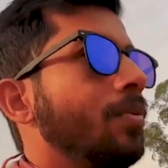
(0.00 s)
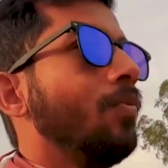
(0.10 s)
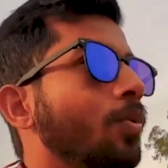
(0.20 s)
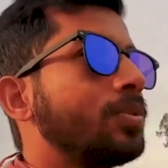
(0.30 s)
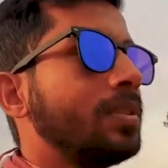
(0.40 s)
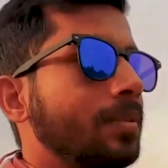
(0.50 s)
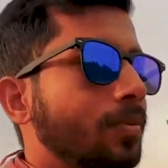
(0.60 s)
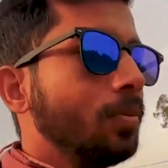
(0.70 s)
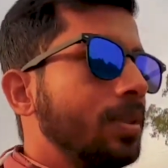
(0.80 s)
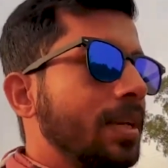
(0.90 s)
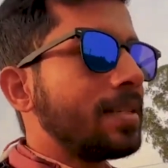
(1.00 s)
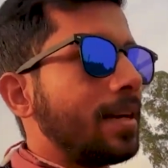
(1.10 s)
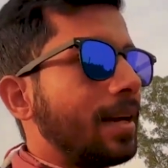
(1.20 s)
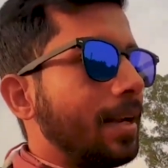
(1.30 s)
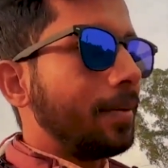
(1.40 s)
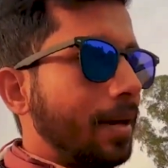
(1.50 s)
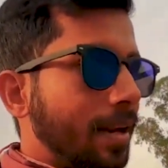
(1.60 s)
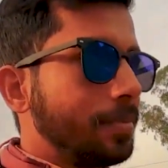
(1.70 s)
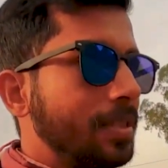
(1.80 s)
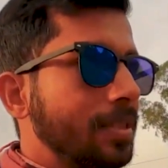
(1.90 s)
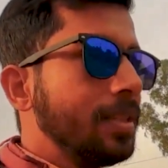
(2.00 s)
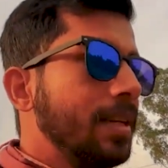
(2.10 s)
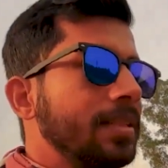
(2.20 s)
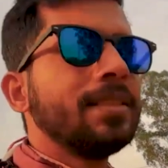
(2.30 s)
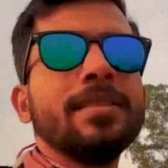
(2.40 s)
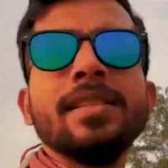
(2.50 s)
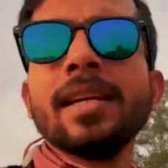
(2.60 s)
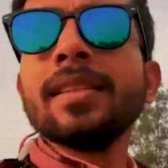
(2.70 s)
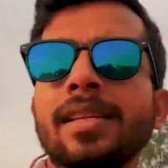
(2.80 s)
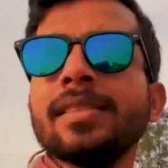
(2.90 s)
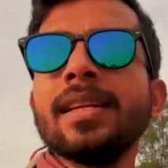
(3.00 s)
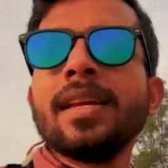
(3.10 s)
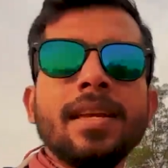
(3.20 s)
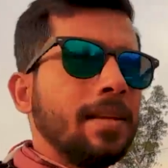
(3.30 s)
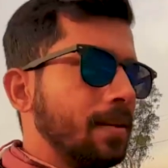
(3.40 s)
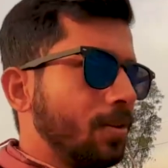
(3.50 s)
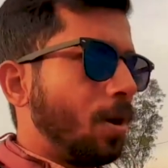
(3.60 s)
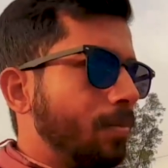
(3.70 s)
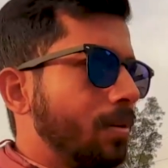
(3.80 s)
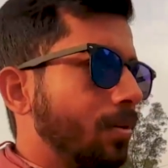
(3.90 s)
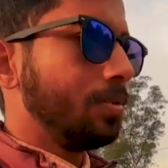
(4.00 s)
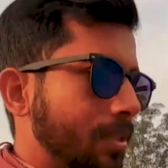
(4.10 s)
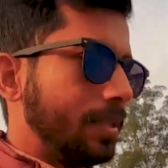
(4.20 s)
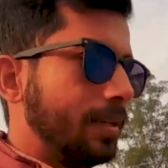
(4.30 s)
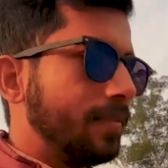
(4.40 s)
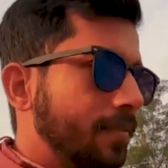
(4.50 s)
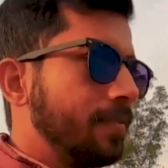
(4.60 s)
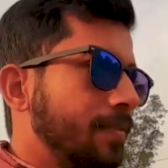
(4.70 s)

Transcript: वो उतनी आराम आराम से ज़िंदगी नहीं जी, जी सकता जैसे कि कॉमन लोग जीते हैं